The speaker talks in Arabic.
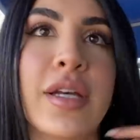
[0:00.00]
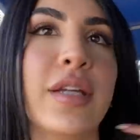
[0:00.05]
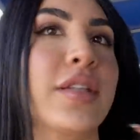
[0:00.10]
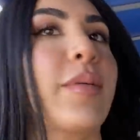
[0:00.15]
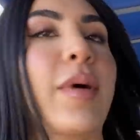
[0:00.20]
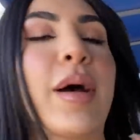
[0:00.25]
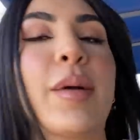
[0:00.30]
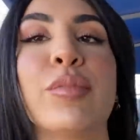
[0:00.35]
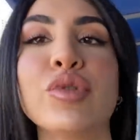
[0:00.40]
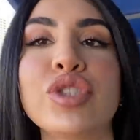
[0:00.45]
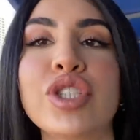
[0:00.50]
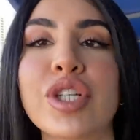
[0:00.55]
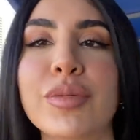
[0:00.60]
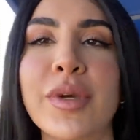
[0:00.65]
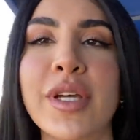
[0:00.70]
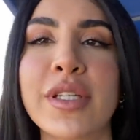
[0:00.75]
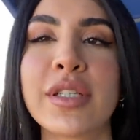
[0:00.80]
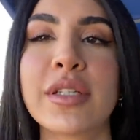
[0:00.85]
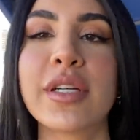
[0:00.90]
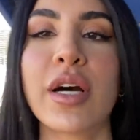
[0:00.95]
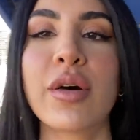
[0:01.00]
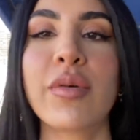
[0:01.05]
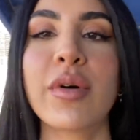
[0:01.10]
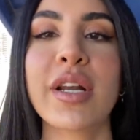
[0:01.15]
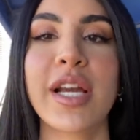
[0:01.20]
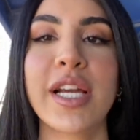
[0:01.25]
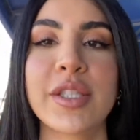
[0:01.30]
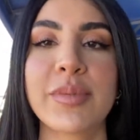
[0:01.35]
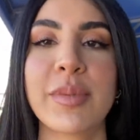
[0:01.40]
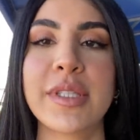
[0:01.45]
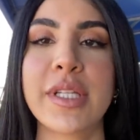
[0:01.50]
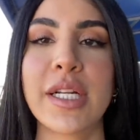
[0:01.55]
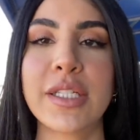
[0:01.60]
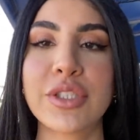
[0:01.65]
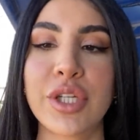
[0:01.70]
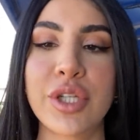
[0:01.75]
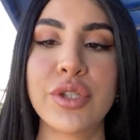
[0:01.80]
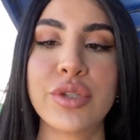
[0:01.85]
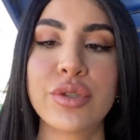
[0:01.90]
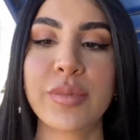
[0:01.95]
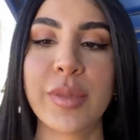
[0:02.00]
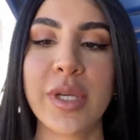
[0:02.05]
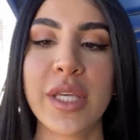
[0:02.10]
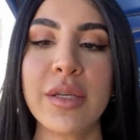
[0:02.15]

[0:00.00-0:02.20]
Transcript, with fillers: طبعا مو جبيت القهوه رحت بدلت هدومي